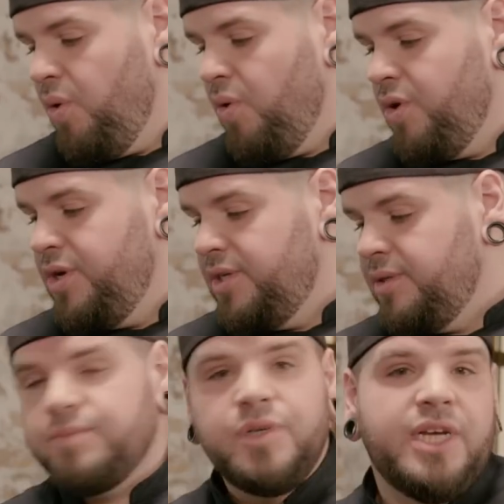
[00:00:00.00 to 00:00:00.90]

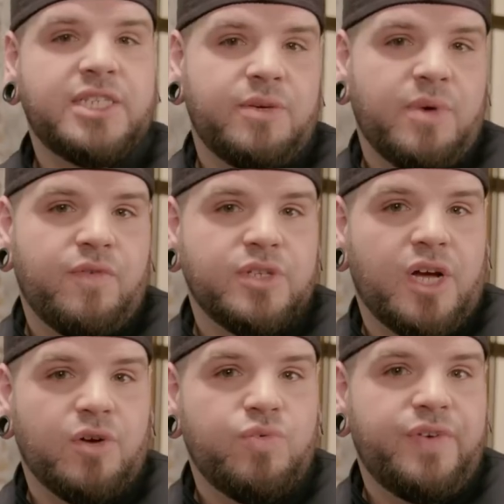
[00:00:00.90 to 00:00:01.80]
Und in der Zeit machen wir
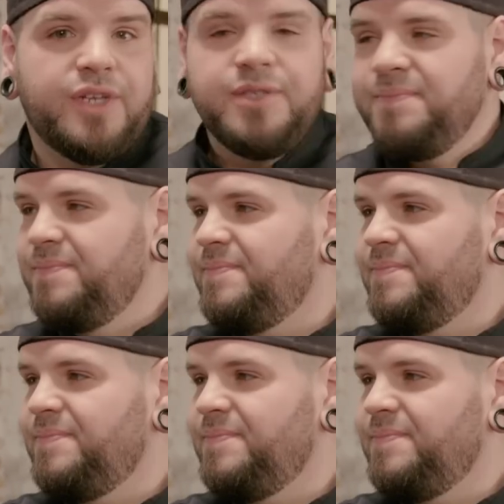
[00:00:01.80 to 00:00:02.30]
unsere Ragout fertig.